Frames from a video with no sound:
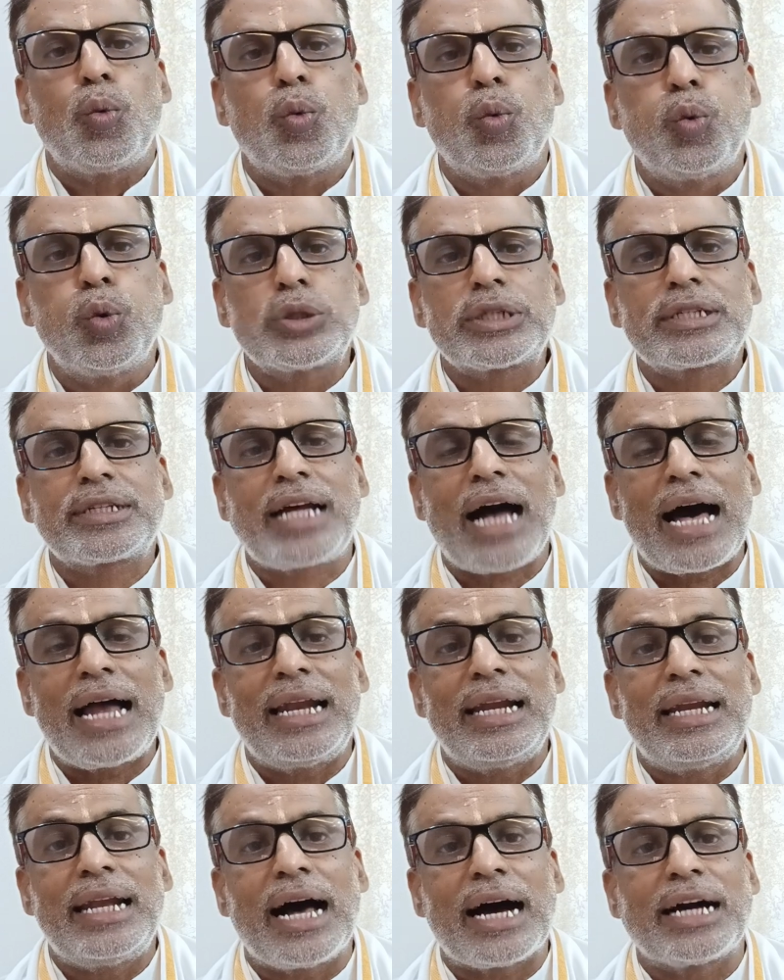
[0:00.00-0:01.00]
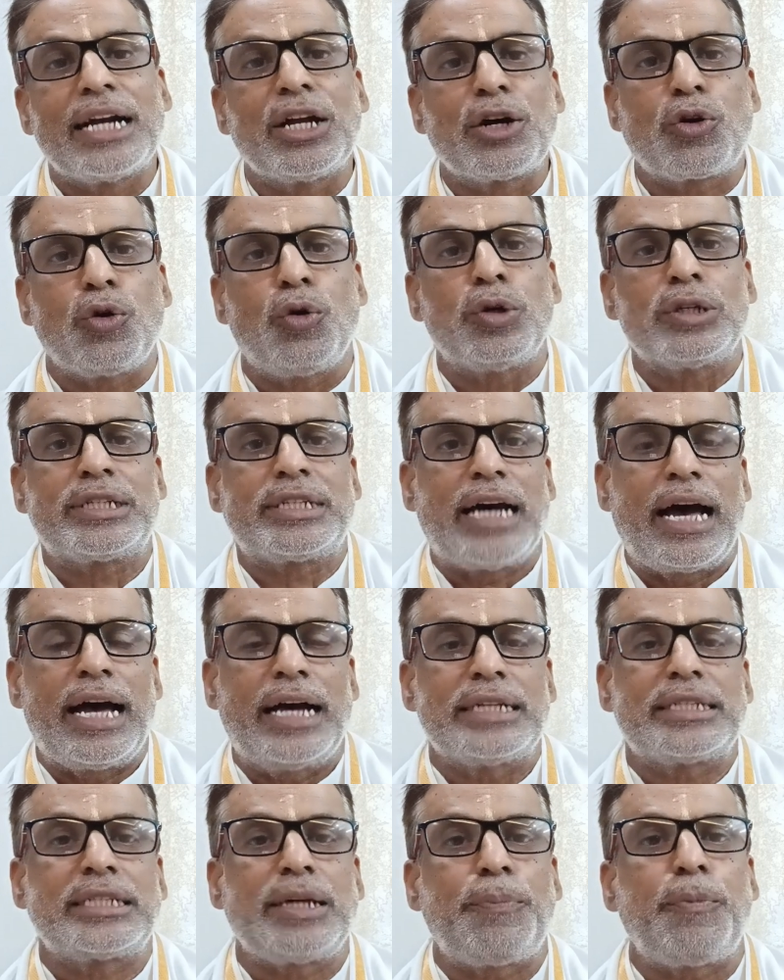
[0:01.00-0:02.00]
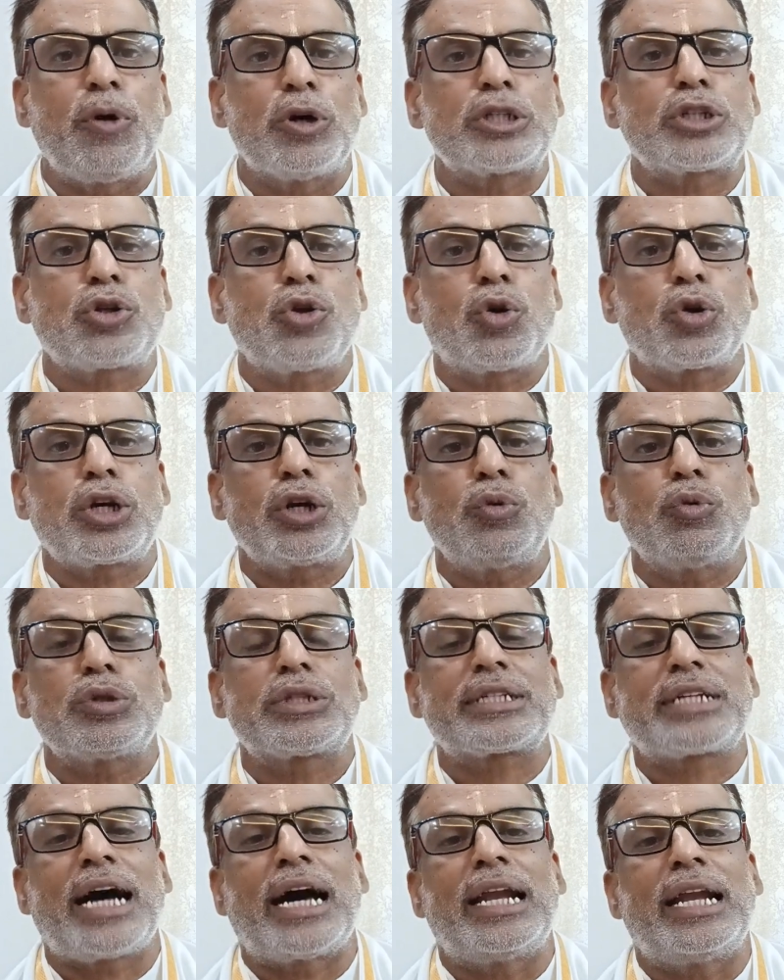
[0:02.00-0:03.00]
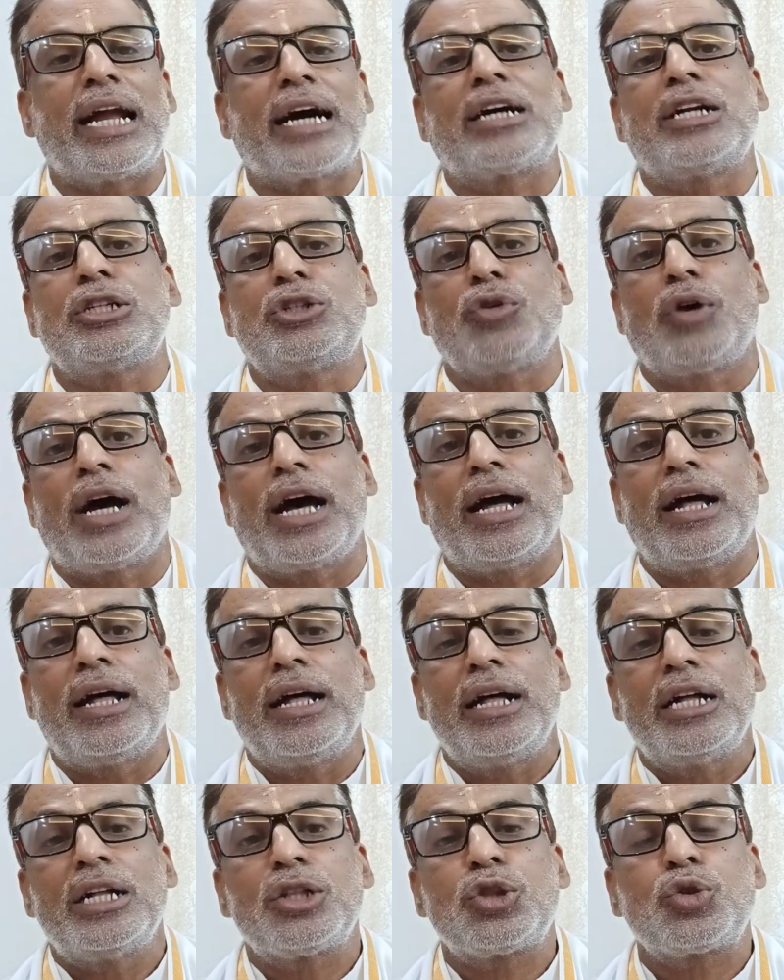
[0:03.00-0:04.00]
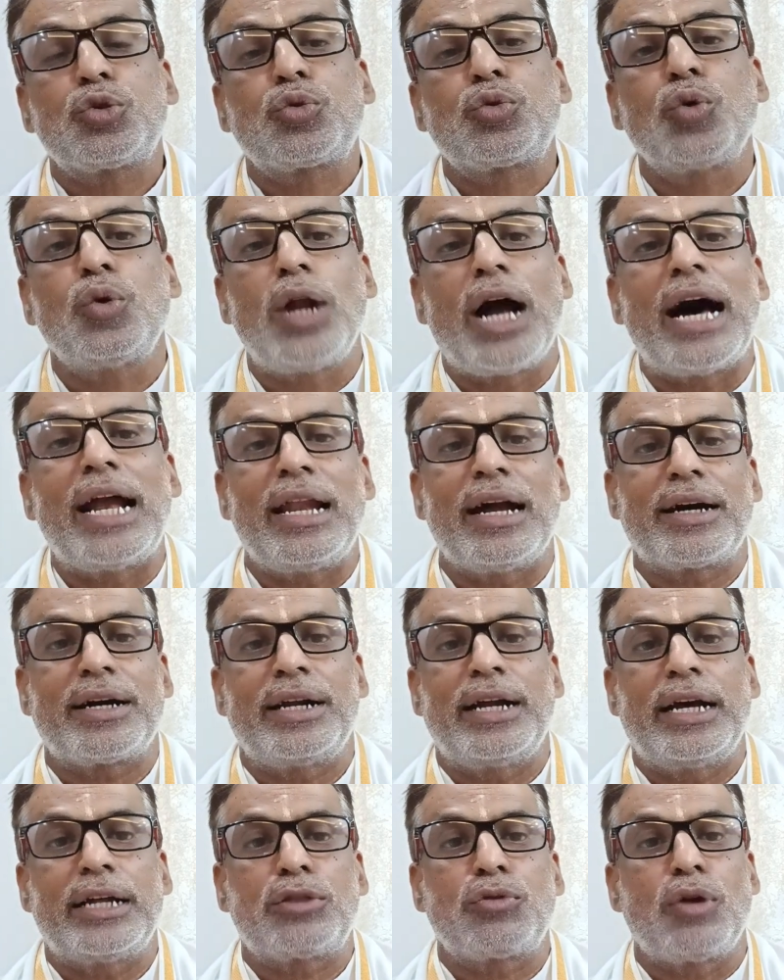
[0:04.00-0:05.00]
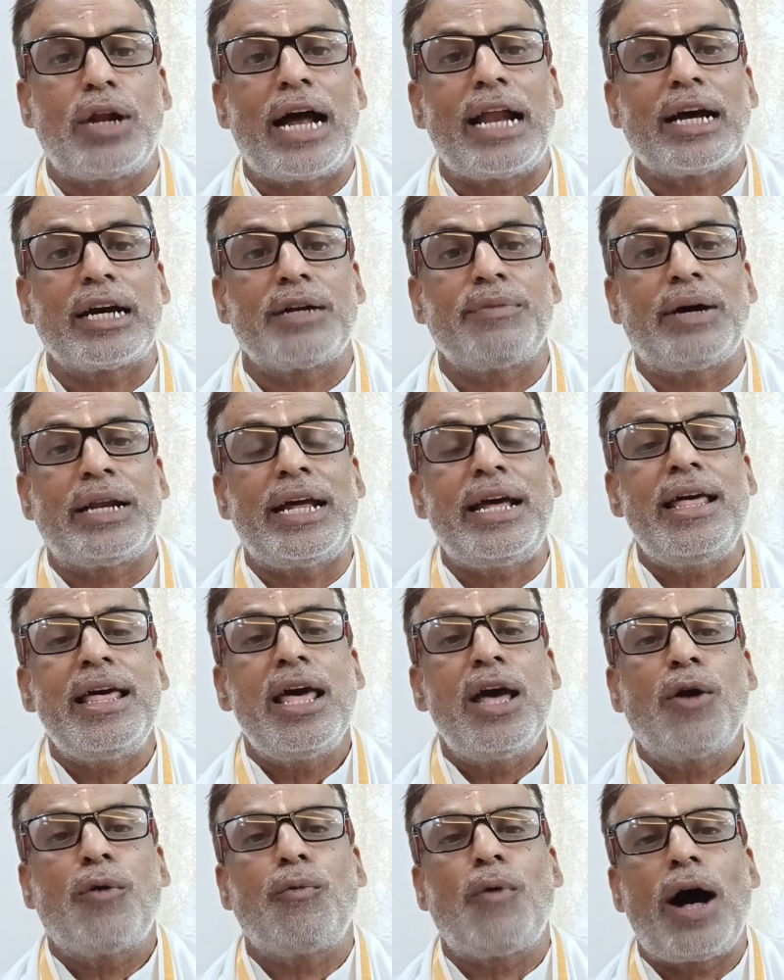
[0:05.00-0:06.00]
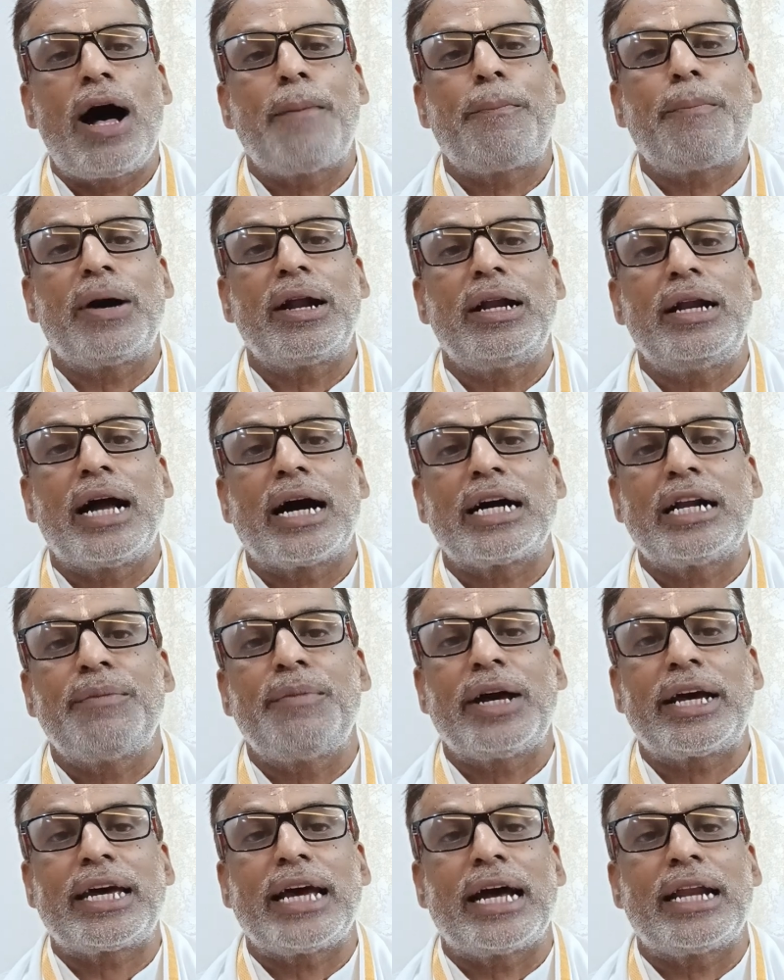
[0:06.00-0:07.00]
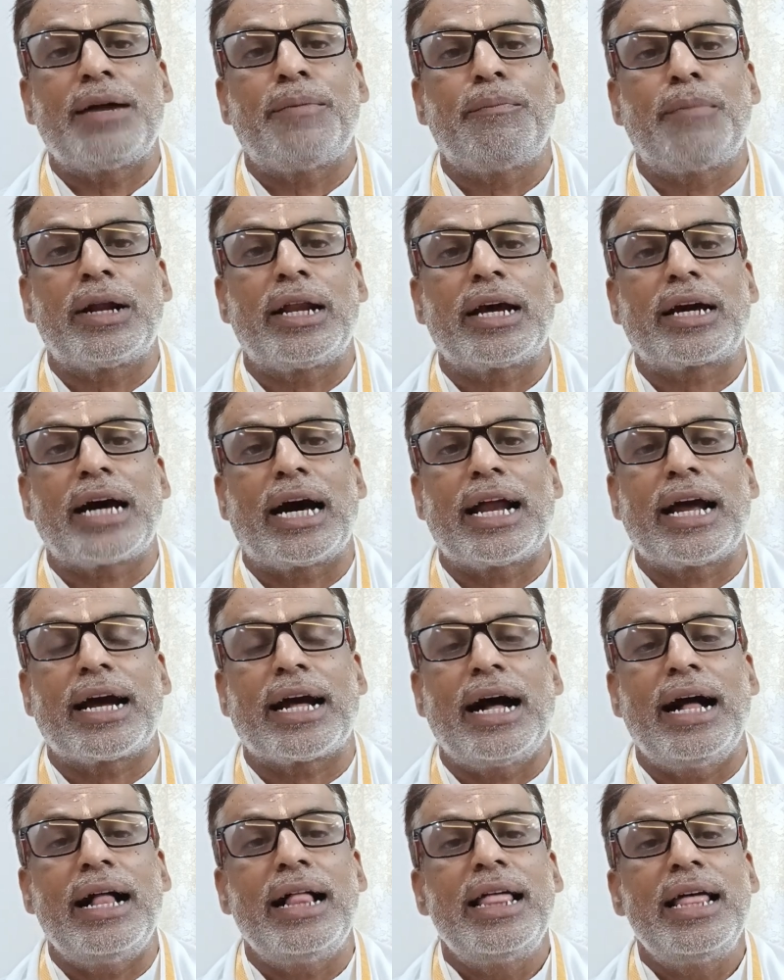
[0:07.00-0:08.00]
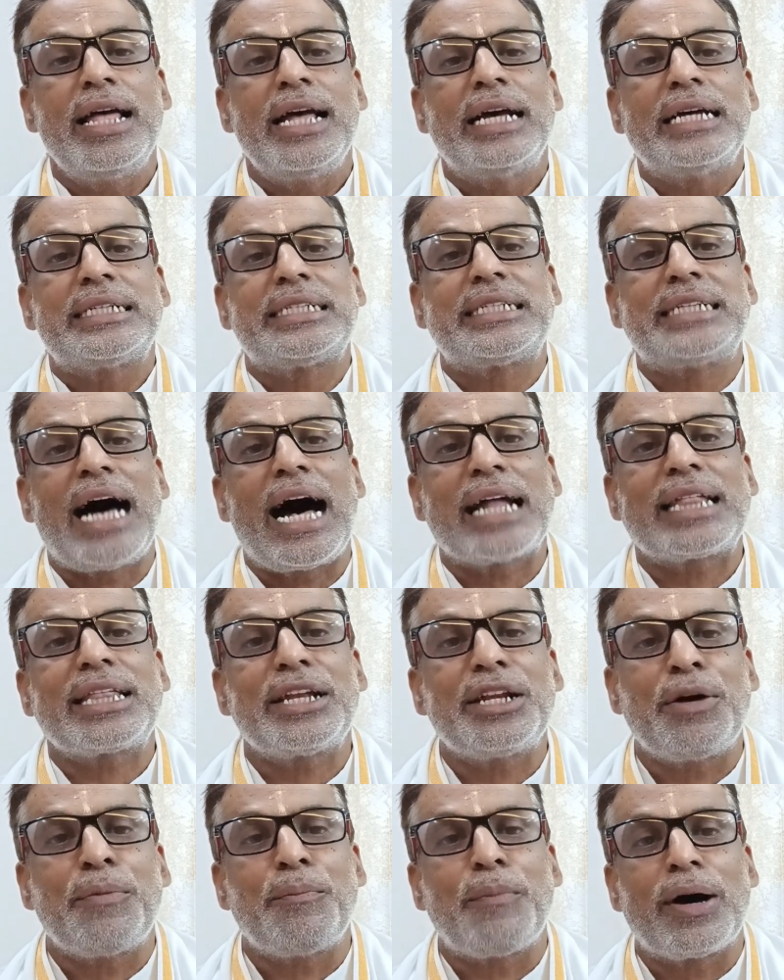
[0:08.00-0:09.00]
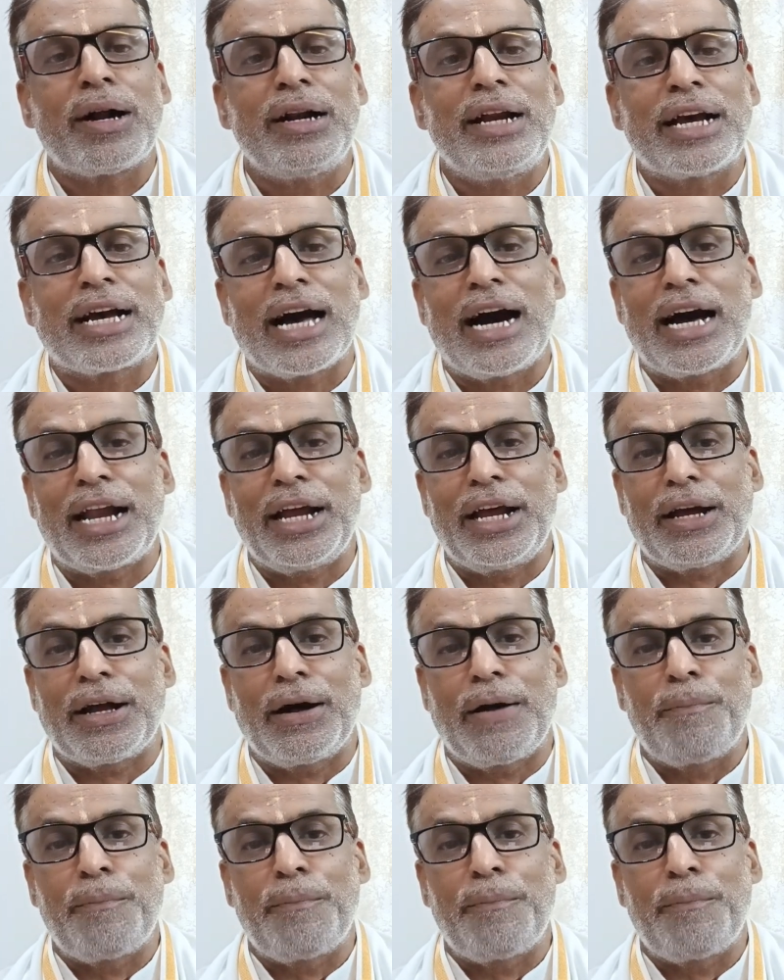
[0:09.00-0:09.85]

उसका लग्न कौन सा है सपोज करो कि उसका लग्न जो है तुला लग्न है तुला लग्न मानी वहां पर लग्न में क्या नंबर लिखा रहेगा सात नंबर लिखा रहेगा